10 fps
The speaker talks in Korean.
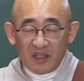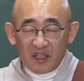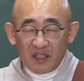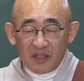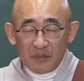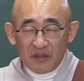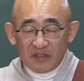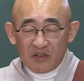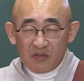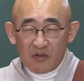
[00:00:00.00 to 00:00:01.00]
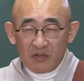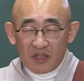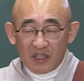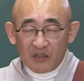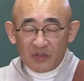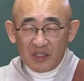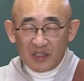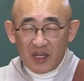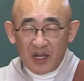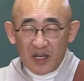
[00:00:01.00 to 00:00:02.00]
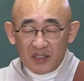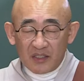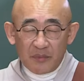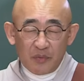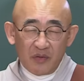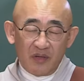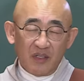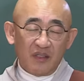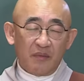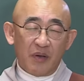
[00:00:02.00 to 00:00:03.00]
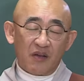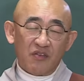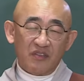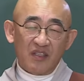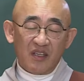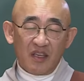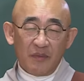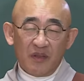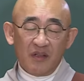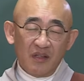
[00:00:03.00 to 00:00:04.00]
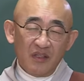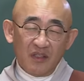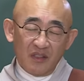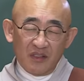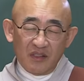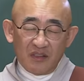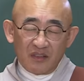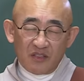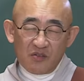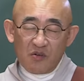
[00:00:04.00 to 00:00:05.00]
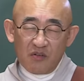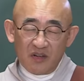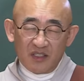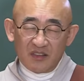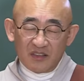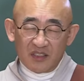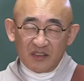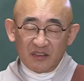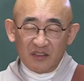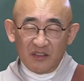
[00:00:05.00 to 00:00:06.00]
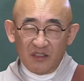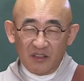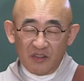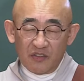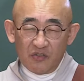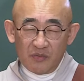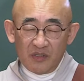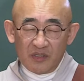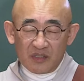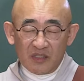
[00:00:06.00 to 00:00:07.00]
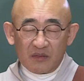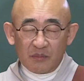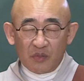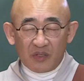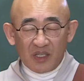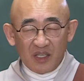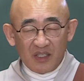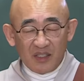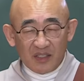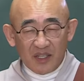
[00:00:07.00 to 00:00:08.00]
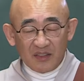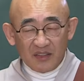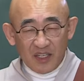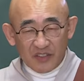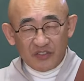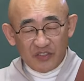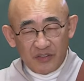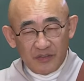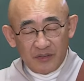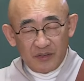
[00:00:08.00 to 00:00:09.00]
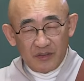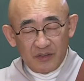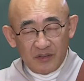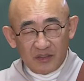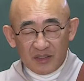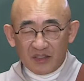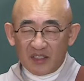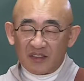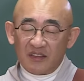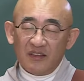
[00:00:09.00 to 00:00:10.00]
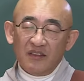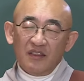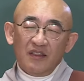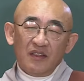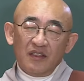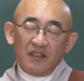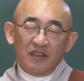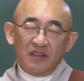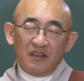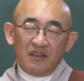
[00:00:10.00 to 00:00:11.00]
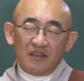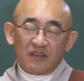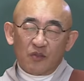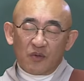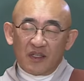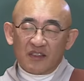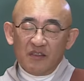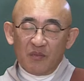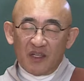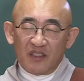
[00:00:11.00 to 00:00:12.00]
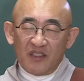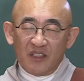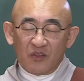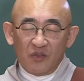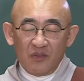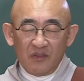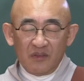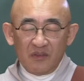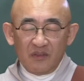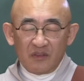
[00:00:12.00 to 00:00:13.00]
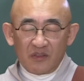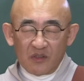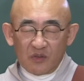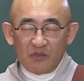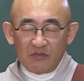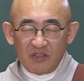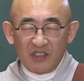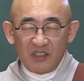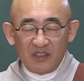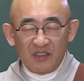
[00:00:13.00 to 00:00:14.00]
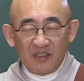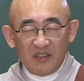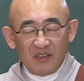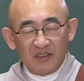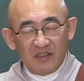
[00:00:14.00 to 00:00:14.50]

내게 되면 성공을 하게 된다. 이렇게 표현 하는데 바꿔서 얘기하면 성공을 하는 자는 어려움을 극복해 낸다는 이야기죠. 그러니까 사실은 어, 똑같은 말이라도 결국 우리 이